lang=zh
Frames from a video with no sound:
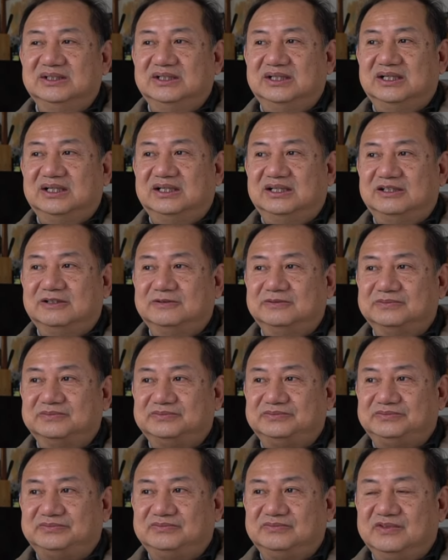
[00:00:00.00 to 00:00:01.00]

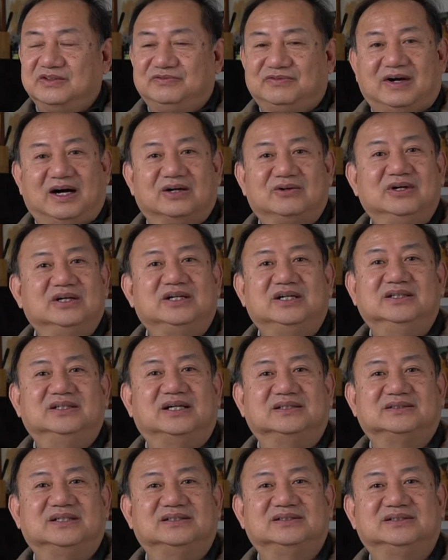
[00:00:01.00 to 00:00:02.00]
嗯，法国歌
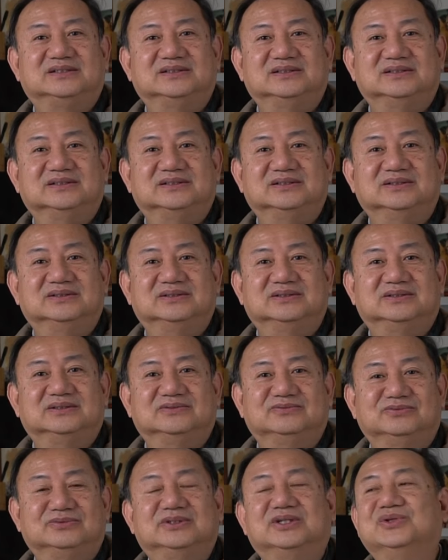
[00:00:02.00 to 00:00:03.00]
坛上是是
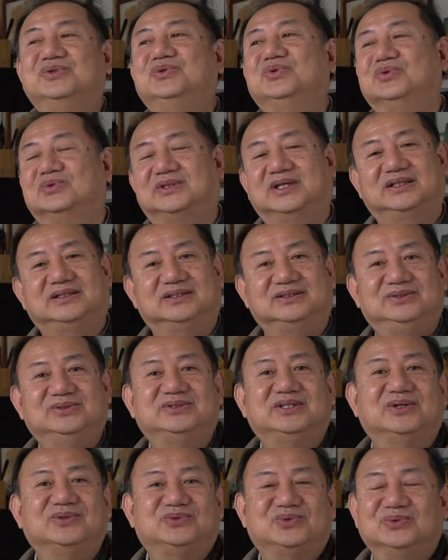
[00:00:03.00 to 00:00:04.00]
无可取代的，就
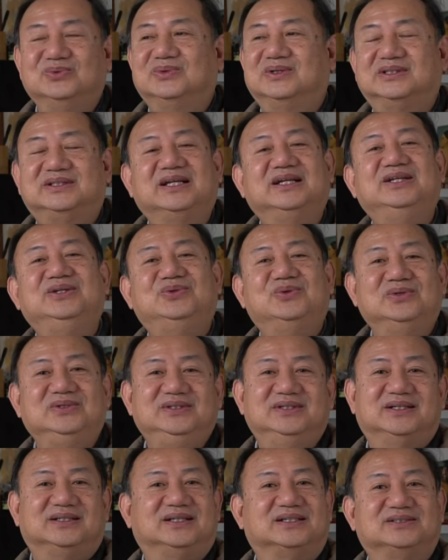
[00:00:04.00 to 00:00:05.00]
像中国的邓丽君一
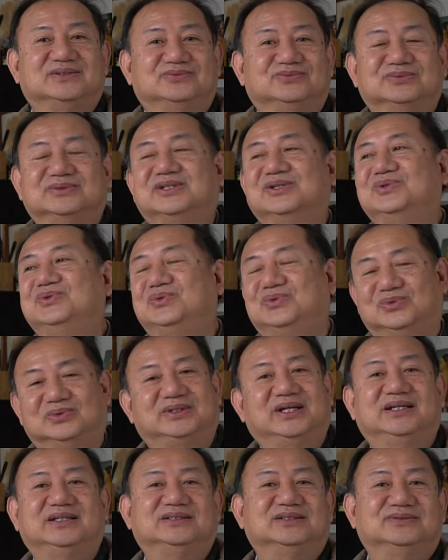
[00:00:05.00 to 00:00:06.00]
样，那是无可取
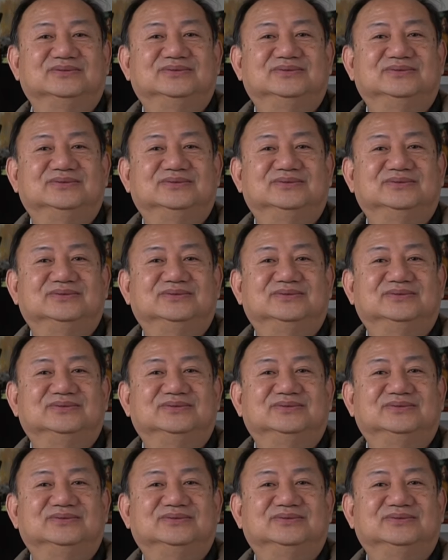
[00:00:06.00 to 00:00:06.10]
代的人